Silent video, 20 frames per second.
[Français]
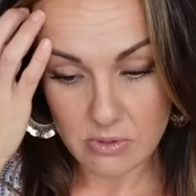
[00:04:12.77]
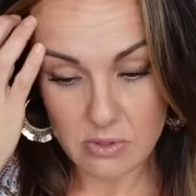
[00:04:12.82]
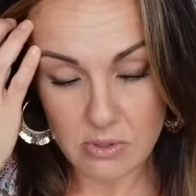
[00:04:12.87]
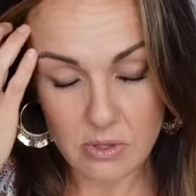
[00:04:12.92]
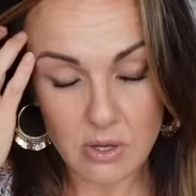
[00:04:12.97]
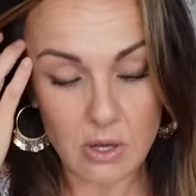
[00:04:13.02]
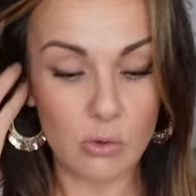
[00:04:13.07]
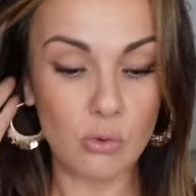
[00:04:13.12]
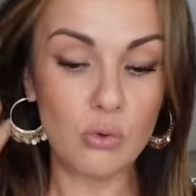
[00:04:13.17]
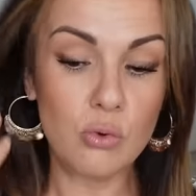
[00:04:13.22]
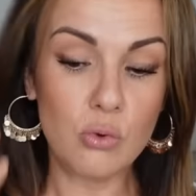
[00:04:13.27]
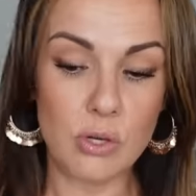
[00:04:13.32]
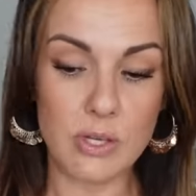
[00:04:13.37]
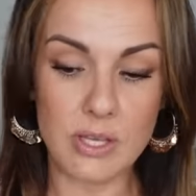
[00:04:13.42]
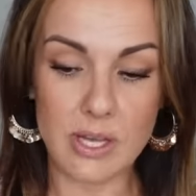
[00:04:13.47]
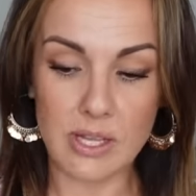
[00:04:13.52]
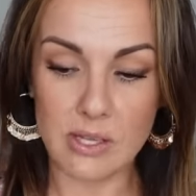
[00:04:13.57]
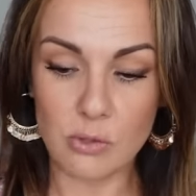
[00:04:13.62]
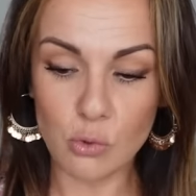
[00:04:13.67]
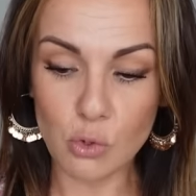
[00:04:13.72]
Ah, cool, il
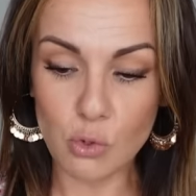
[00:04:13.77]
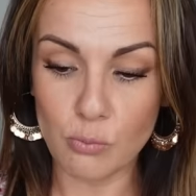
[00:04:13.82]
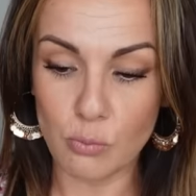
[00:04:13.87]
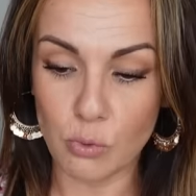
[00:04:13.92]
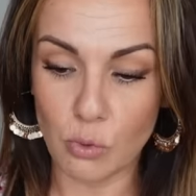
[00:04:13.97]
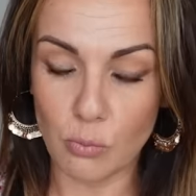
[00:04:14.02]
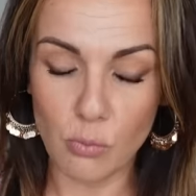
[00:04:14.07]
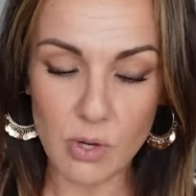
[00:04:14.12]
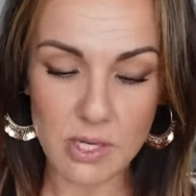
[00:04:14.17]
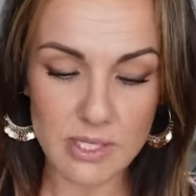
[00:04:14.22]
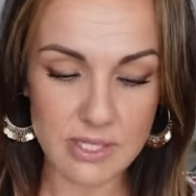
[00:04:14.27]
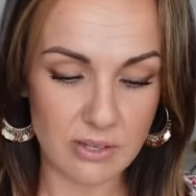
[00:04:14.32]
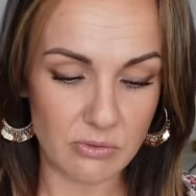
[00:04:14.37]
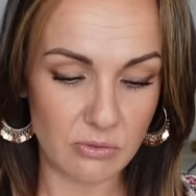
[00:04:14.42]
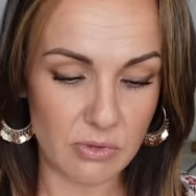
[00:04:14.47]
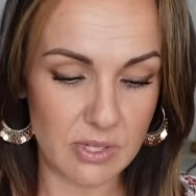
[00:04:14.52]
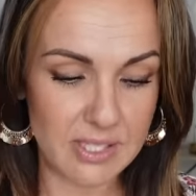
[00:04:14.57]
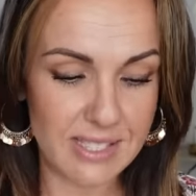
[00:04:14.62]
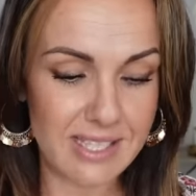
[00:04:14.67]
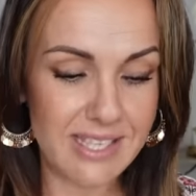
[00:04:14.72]
y a des trucs pour moi cette
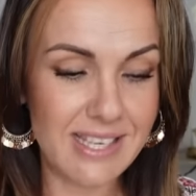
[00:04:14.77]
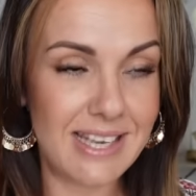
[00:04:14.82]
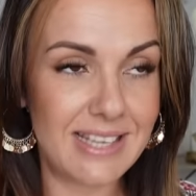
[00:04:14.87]
fois-ci.